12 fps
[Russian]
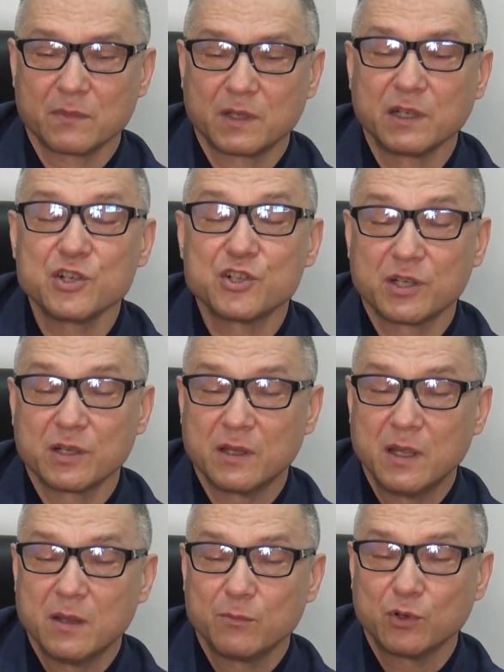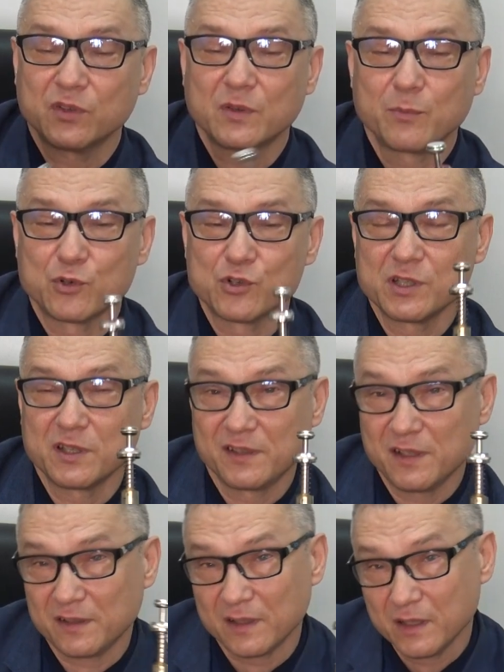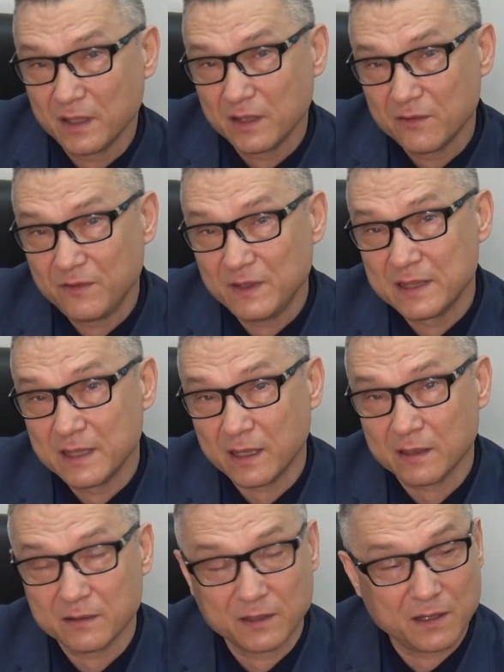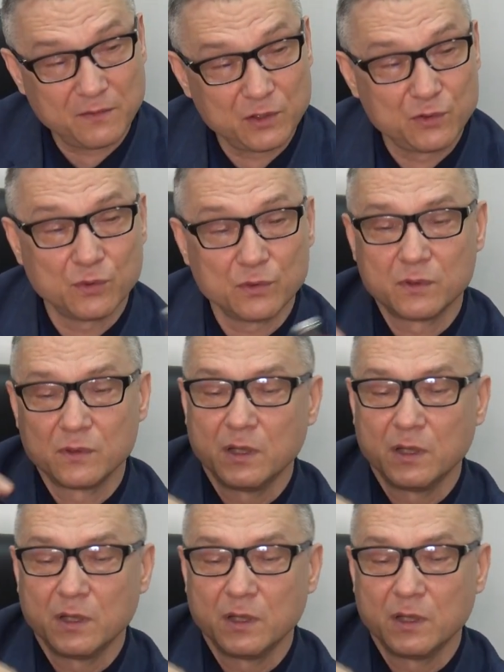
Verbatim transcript: крышкой, просто пружина здесь видна, на виду.